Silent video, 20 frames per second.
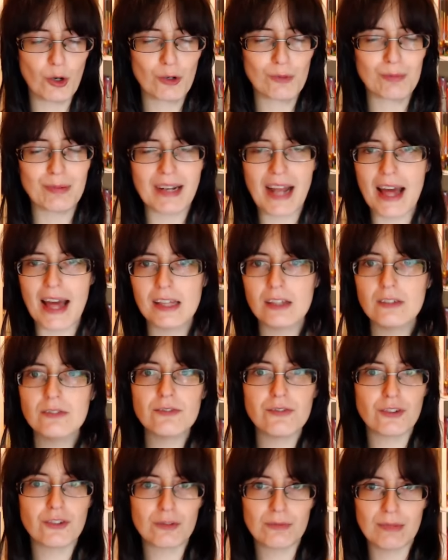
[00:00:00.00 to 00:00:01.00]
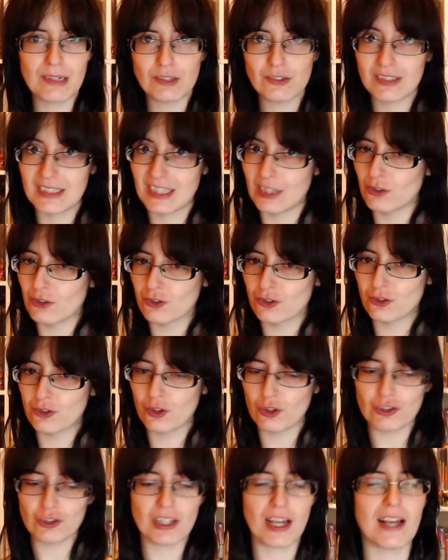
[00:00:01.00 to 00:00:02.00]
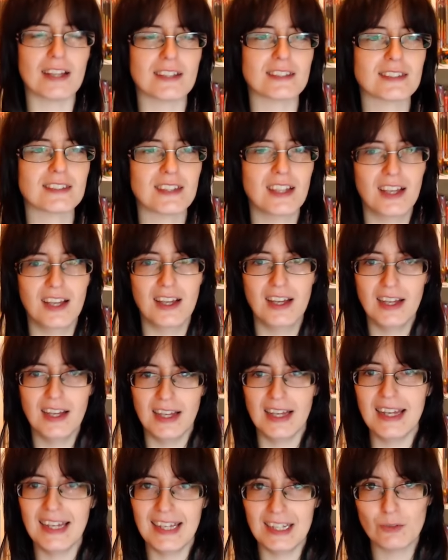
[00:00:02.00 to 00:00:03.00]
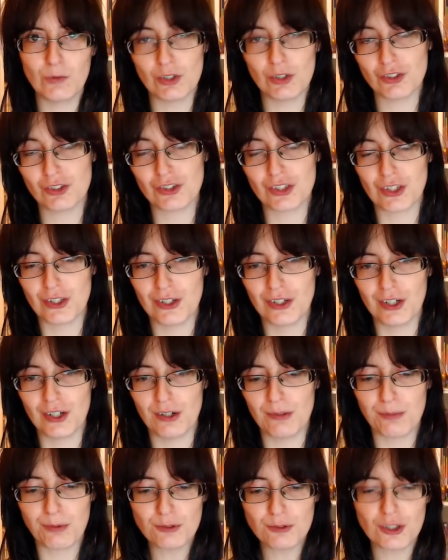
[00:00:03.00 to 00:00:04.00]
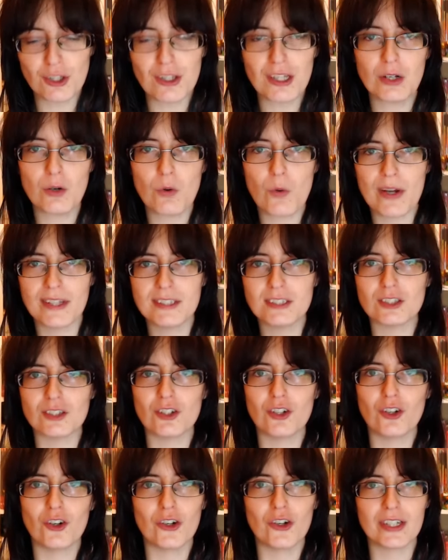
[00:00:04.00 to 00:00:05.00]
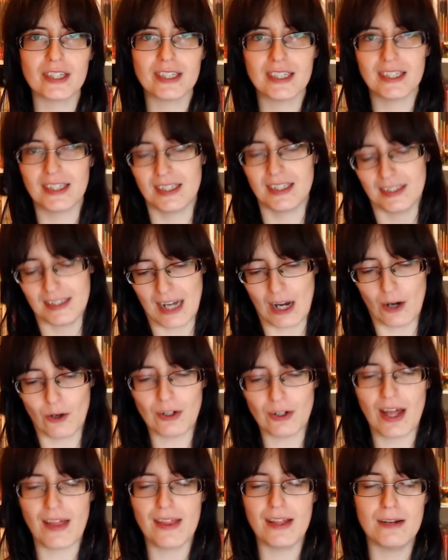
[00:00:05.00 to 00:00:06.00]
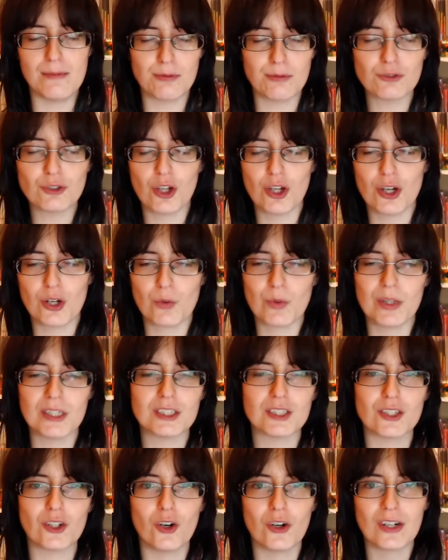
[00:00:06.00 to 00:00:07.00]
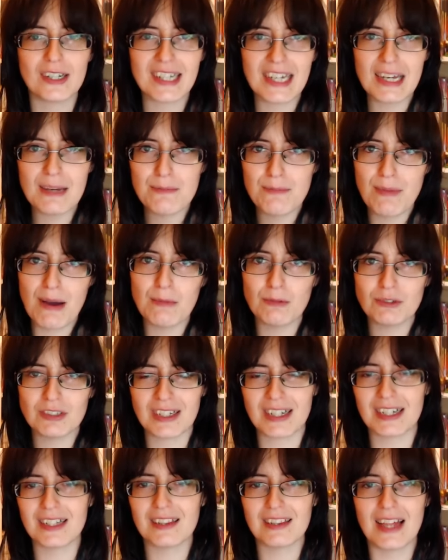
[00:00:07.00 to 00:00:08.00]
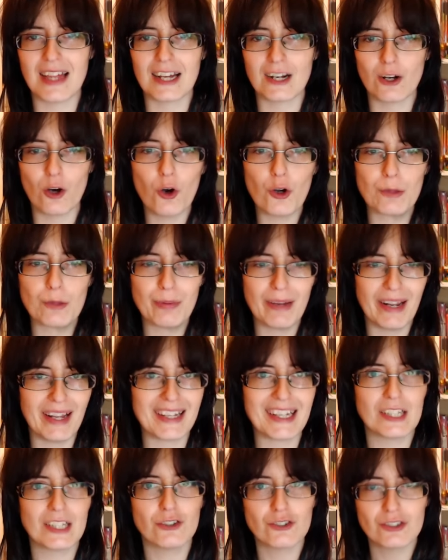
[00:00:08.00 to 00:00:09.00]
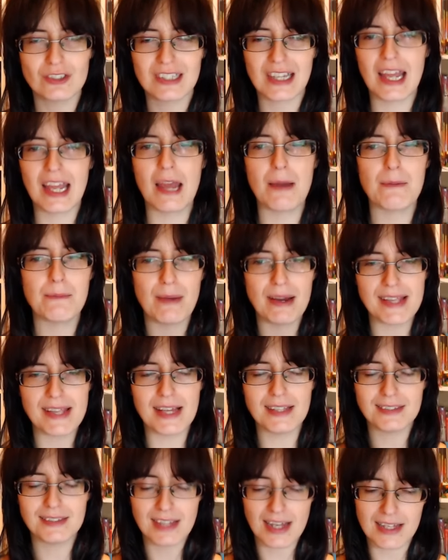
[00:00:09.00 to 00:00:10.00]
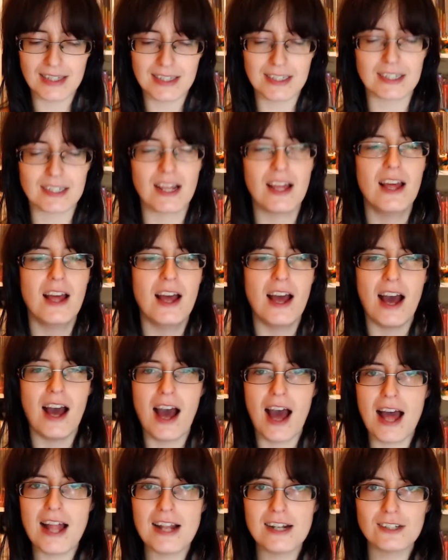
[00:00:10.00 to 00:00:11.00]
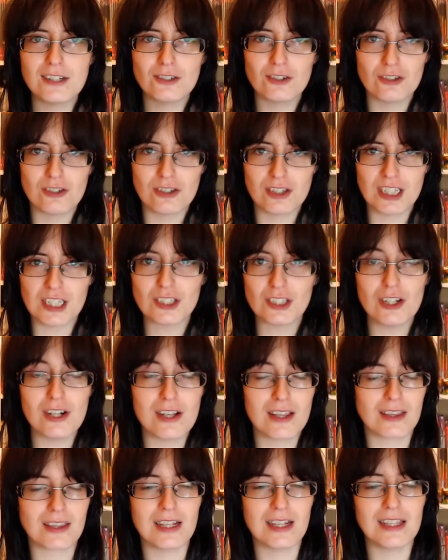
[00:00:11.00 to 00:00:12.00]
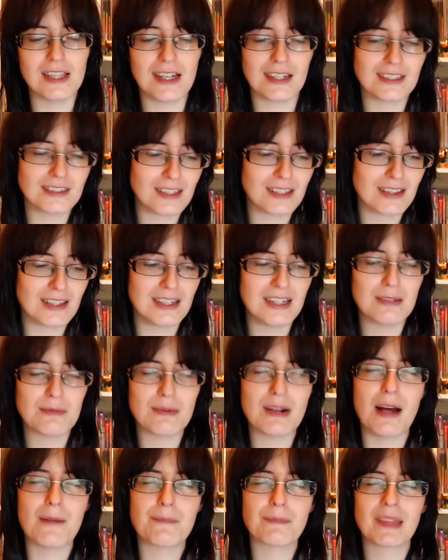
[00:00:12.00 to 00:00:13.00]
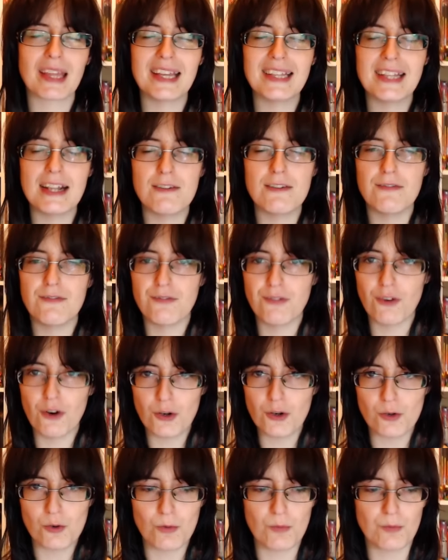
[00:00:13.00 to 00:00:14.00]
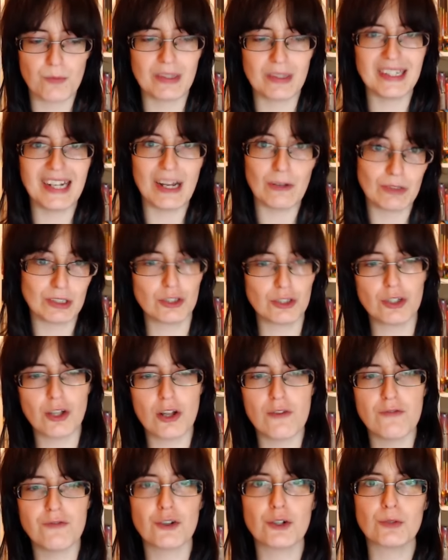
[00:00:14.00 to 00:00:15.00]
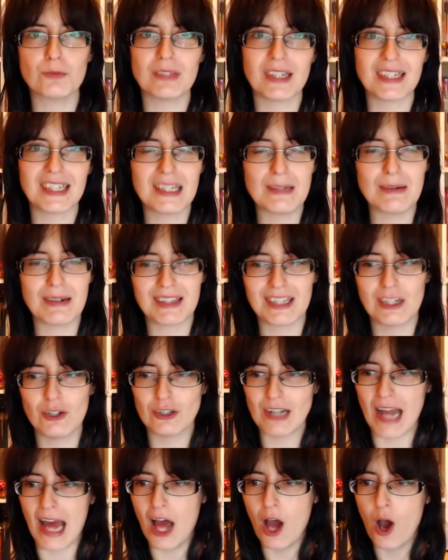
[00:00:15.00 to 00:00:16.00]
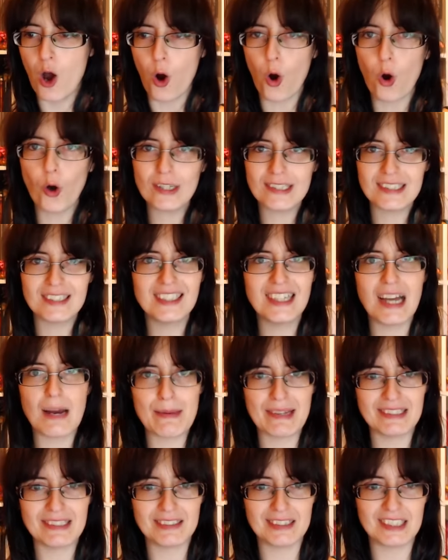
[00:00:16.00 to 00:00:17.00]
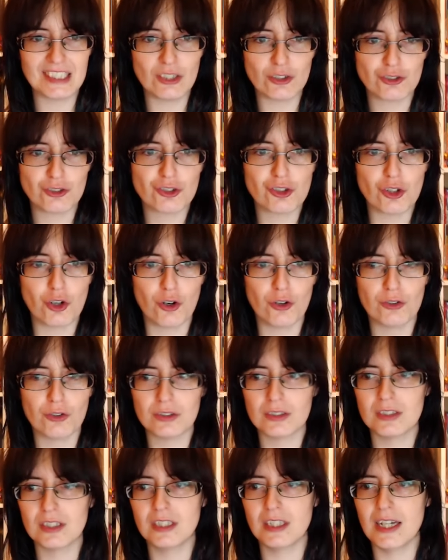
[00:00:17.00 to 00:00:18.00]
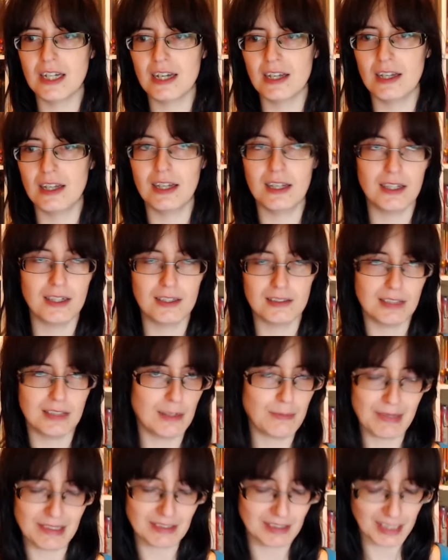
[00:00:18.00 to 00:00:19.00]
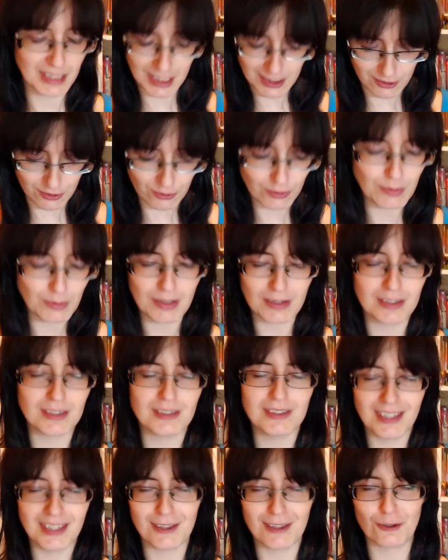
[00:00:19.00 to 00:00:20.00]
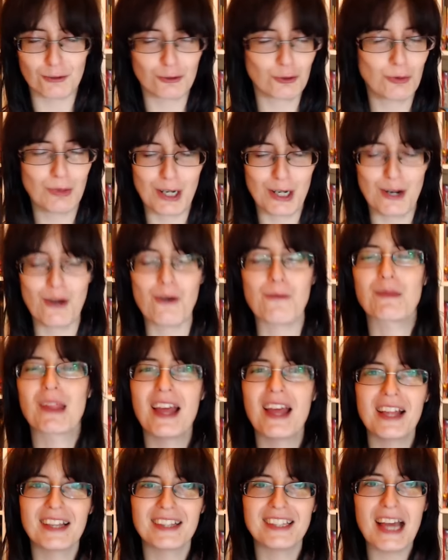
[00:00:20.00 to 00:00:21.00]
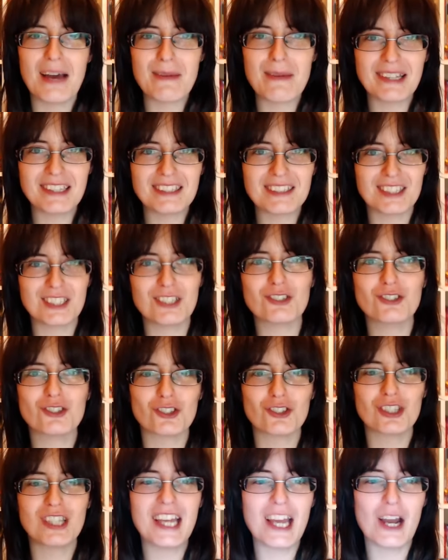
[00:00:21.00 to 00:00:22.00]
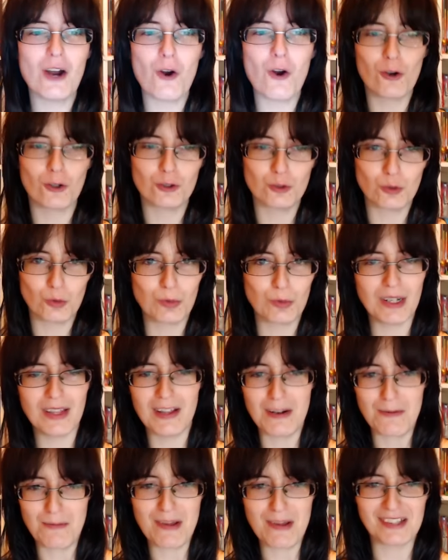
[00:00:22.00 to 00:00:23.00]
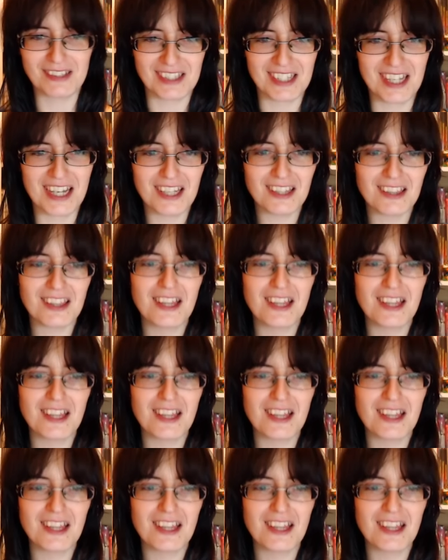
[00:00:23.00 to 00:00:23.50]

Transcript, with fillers: para informaros de dos cosas. Eh, nuestro punto de encuentro y la hora del punto de encuentro que vamos a realizar hoy para aquellos que vayáis a ir al concierto de Zelda que se celebra en el Forum, en el auditorio del Forum de aquí de Barcelona, hoy día 28 eh, del mes 10, ¿no? Iba a decir 10 de octubre, no, día 28 de octubre del mes 10.